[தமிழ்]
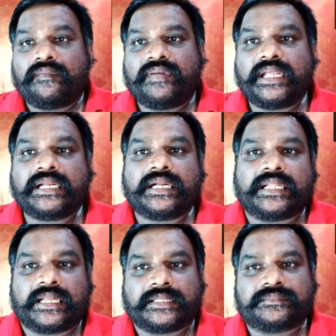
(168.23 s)

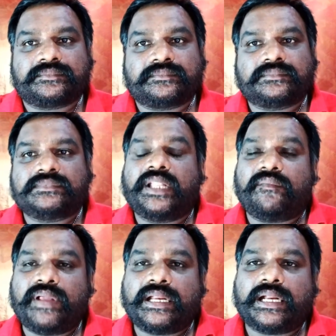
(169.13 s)
வேர்க்கடலை இந்த
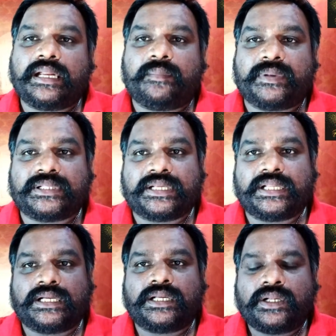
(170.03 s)
வேர்க்கடலை
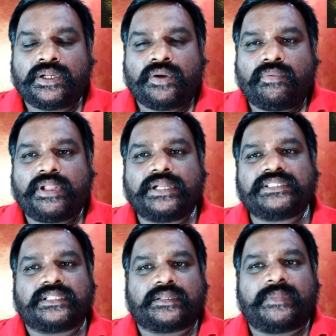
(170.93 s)
பார்த்திங்கன்னா உயிர்
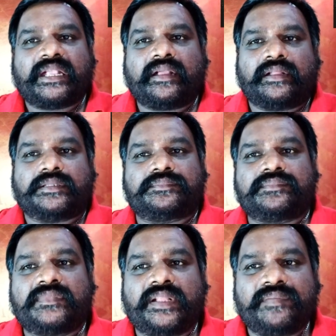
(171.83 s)
சத்து மிக்கது
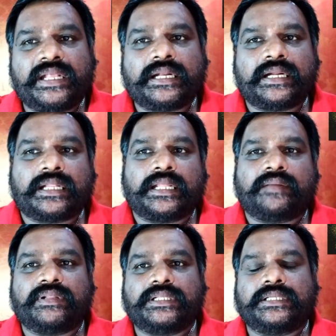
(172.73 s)
இந்த வேர்க்கடலை
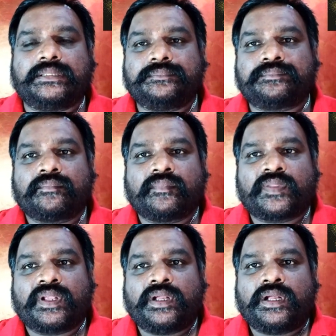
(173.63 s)
வந்து
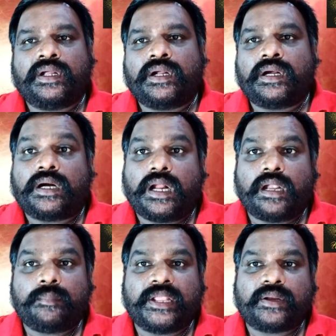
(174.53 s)

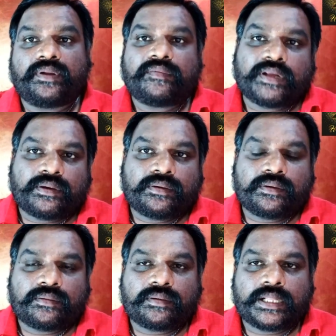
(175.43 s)
ஆண்மை குறைவுக்கு
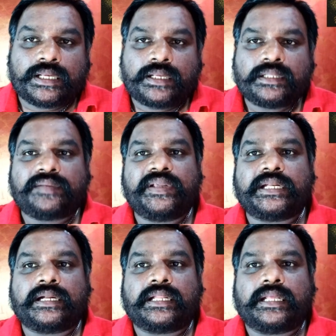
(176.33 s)
கூட இந்த
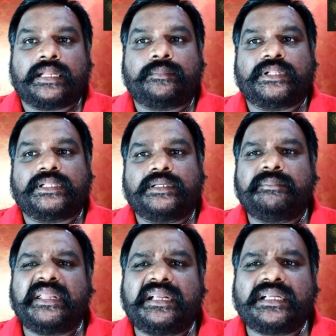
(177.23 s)
வேர்க்கடலை என்பது
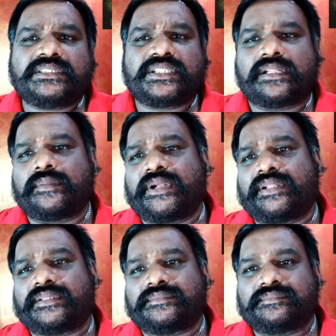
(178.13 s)
மிகச்சிறந்த
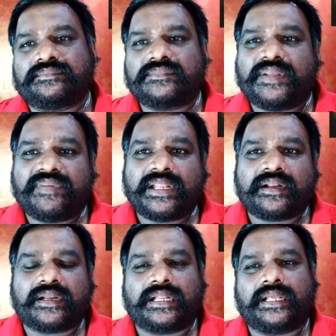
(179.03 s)
மருத்து இந்த
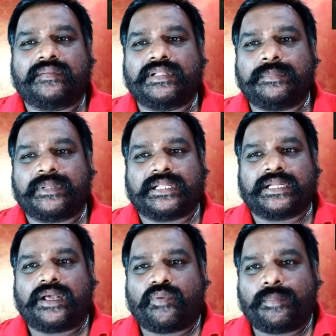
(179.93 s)
வேர்க்கடலை வந்து
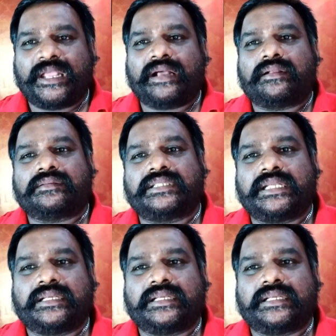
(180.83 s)
பார்த்திங்கன்னா ஒமேகா த்ரீ